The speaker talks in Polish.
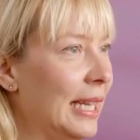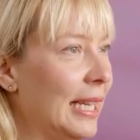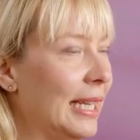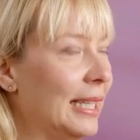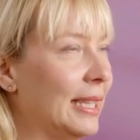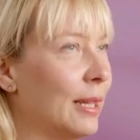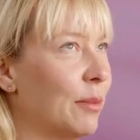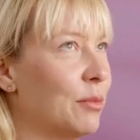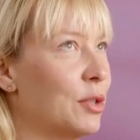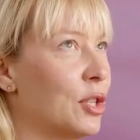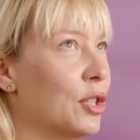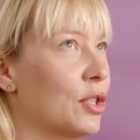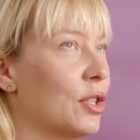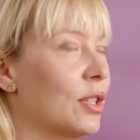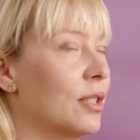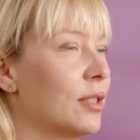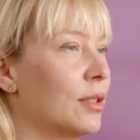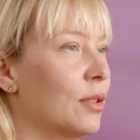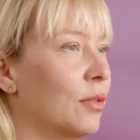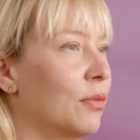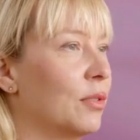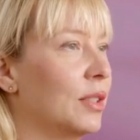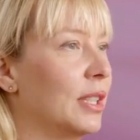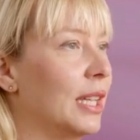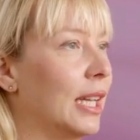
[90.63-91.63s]
i nam się
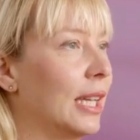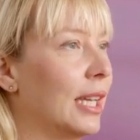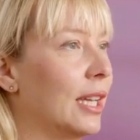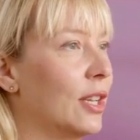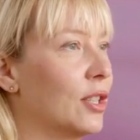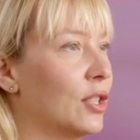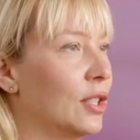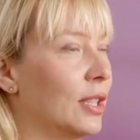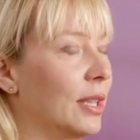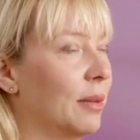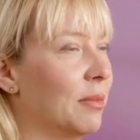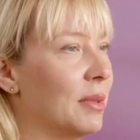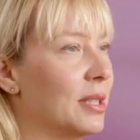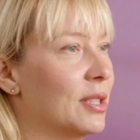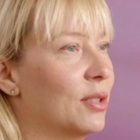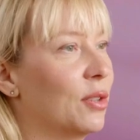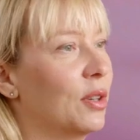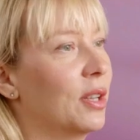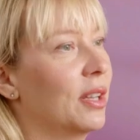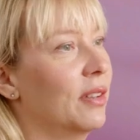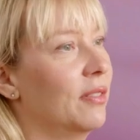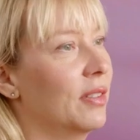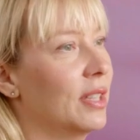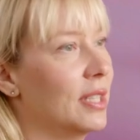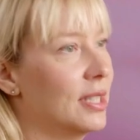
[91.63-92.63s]
często wydaje, że tam jest
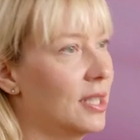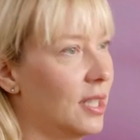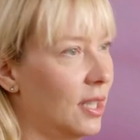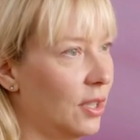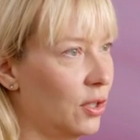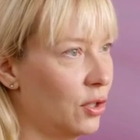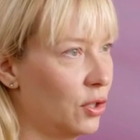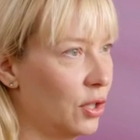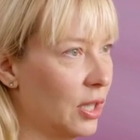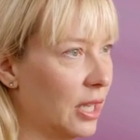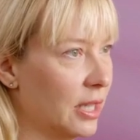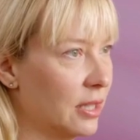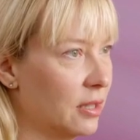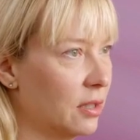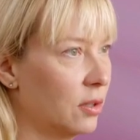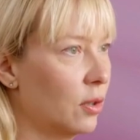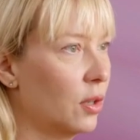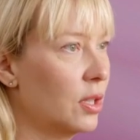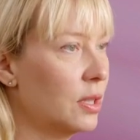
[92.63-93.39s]
trochę więcej niż jest.